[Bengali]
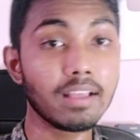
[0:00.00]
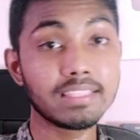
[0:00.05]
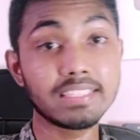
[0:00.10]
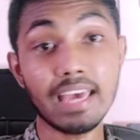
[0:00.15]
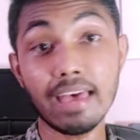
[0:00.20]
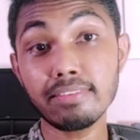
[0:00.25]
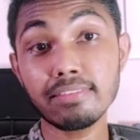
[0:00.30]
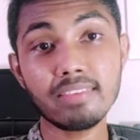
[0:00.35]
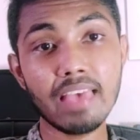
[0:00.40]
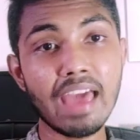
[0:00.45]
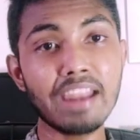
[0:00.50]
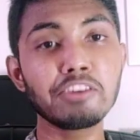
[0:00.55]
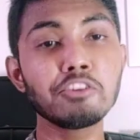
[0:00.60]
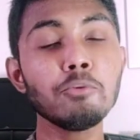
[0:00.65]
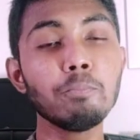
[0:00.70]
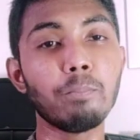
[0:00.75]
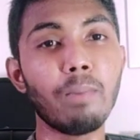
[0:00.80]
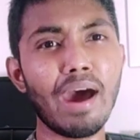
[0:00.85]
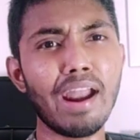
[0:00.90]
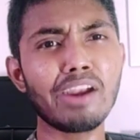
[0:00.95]
চান্স আর একটু
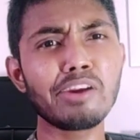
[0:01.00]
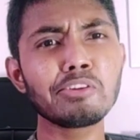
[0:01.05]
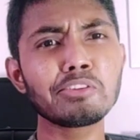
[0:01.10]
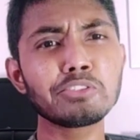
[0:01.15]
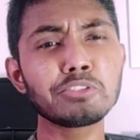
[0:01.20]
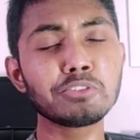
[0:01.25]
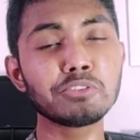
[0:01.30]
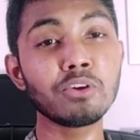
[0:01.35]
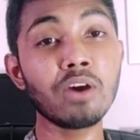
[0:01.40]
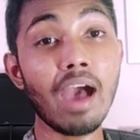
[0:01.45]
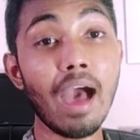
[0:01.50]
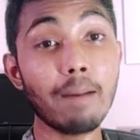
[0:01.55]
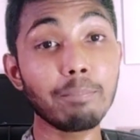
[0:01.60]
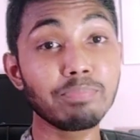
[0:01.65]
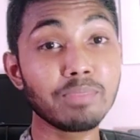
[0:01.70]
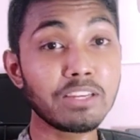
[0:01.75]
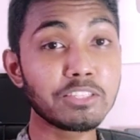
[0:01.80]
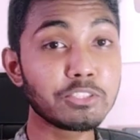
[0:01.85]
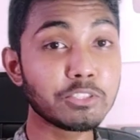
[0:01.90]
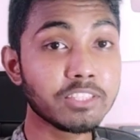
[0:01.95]
বাড়ানোর জন্য
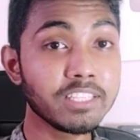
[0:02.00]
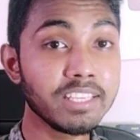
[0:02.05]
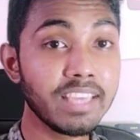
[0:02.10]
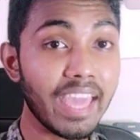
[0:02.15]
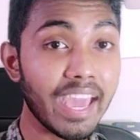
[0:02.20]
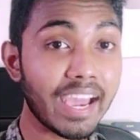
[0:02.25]
আপনার যদি